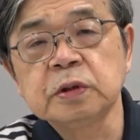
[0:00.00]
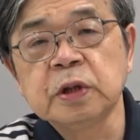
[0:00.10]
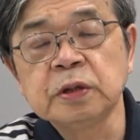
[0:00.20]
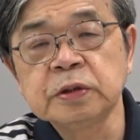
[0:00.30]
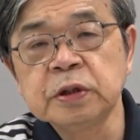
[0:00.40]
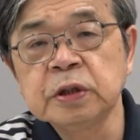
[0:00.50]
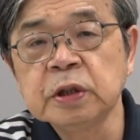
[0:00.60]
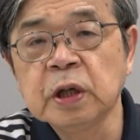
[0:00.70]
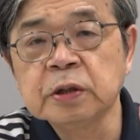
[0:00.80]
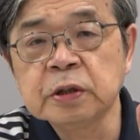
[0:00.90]
展
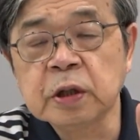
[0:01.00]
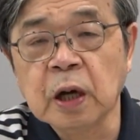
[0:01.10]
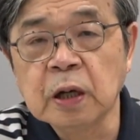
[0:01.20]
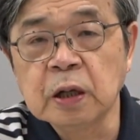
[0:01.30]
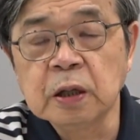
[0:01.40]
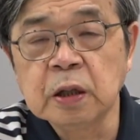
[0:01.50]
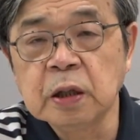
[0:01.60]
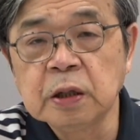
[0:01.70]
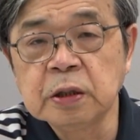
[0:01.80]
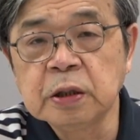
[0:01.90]
示が出た
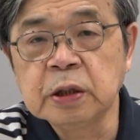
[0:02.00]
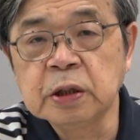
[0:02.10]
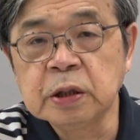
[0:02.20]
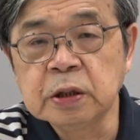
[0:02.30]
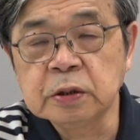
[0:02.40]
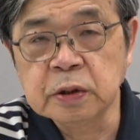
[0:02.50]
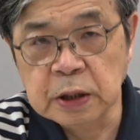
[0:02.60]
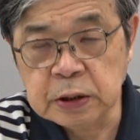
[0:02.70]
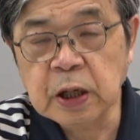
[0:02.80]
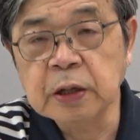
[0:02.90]
日ぐ
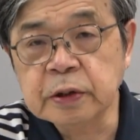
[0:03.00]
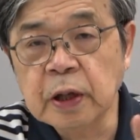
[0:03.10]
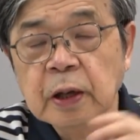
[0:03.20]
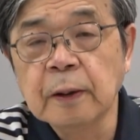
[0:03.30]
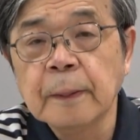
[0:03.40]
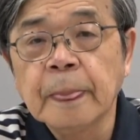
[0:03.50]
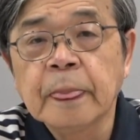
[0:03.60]
らいに書いて。